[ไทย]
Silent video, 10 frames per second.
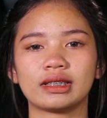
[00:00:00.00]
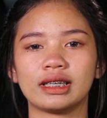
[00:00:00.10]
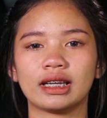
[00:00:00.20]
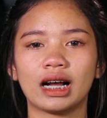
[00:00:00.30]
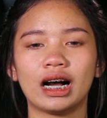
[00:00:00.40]

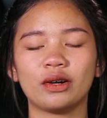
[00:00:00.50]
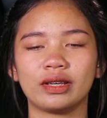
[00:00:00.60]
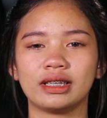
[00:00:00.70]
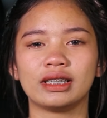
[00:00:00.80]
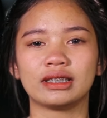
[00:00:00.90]
กินข้าว
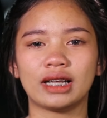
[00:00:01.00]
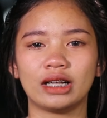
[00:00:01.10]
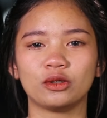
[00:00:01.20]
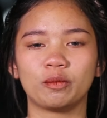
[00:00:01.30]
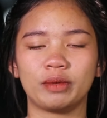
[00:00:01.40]
เยอะๆนะ
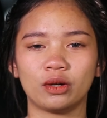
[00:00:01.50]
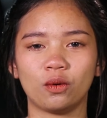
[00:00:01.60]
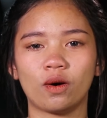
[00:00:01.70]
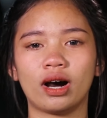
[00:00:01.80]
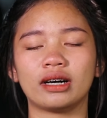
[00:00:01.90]
หนูเป็น
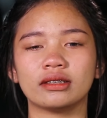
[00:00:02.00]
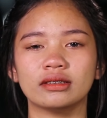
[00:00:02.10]
ห่วง